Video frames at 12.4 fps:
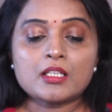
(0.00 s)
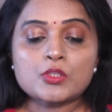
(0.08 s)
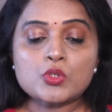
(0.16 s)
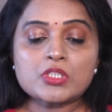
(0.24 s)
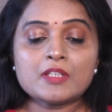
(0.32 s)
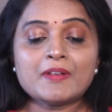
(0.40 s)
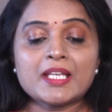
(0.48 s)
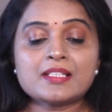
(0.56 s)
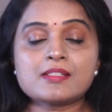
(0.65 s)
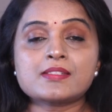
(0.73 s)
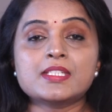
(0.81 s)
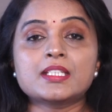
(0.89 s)
రోటా
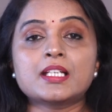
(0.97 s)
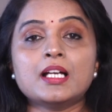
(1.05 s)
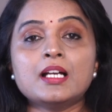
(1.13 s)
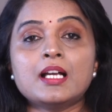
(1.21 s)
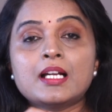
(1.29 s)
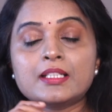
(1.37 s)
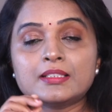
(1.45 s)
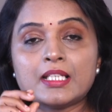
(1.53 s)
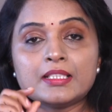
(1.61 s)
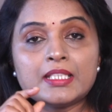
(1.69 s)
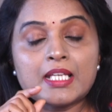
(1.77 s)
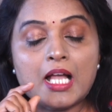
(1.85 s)
వైరస్ టీకా అంటే
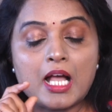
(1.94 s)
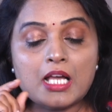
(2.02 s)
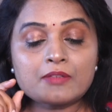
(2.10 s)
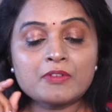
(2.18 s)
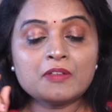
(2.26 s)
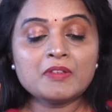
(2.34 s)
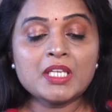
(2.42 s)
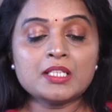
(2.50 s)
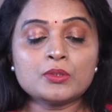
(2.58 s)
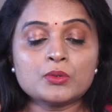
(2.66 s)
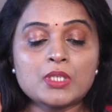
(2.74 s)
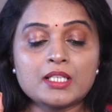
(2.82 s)
దాన్ని ఆర్వీవి
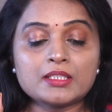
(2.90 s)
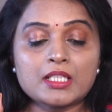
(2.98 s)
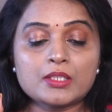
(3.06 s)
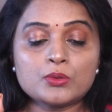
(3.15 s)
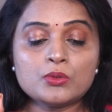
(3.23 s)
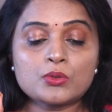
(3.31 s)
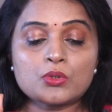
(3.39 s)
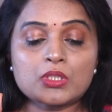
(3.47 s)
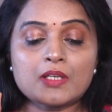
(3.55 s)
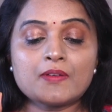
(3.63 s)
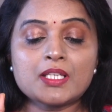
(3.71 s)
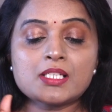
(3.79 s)
అని కూడా అంటారు
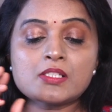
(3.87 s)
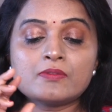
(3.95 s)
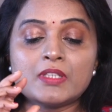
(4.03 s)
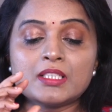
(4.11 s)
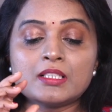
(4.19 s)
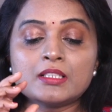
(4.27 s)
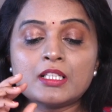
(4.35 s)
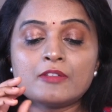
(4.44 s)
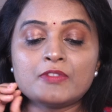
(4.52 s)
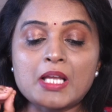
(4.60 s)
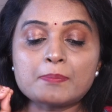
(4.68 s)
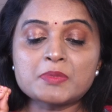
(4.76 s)
రోటా వైరస్ వేగంగా
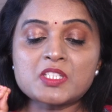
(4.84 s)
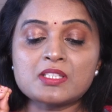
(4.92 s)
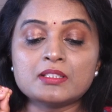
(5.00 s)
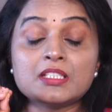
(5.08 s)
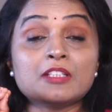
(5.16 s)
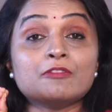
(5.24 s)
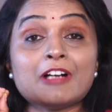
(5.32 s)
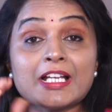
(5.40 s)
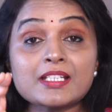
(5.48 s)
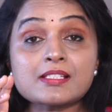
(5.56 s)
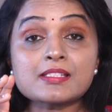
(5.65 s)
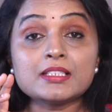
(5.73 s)
వ్యాప్తి చెందే
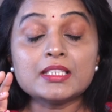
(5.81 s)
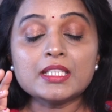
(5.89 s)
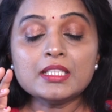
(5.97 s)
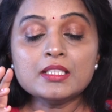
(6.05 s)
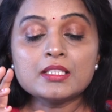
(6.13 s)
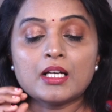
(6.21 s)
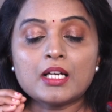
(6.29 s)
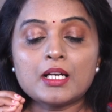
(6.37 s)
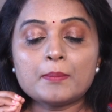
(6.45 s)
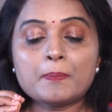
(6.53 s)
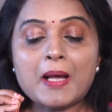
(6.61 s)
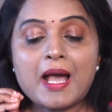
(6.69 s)
వైరస్ ఇది
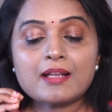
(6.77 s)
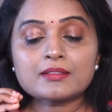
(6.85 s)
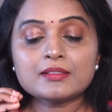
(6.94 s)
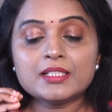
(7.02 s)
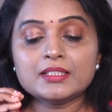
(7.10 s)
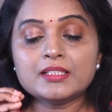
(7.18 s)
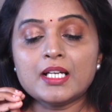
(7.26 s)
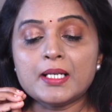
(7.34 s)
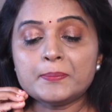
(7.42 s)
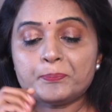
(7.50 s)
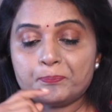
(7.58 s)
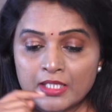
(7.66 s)
పార్క్ లేదా
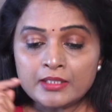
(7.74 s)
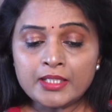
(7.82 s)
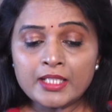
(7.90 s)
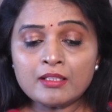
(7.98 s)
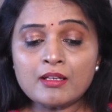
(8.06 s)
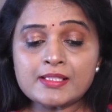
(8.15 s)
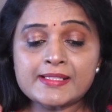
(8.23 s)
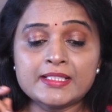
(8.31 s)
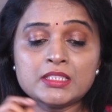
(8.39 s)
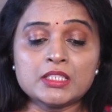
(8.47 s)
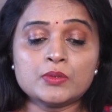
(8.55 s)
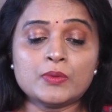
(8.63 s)
డెకార్
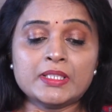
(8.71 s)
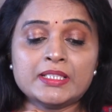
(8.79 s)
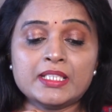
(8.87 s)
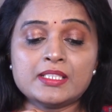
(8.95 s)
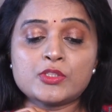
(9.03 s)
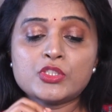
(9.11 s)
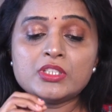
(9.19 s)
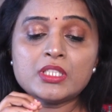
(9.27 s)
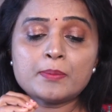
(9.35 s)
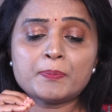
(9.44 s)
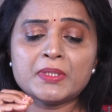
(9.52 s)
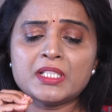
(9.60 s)
సెంటర్ వంటి
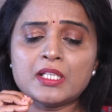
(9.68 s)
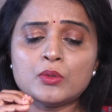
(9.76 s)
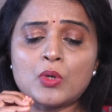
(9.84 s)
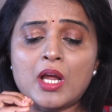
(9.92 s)
చిన్న పిల్లలు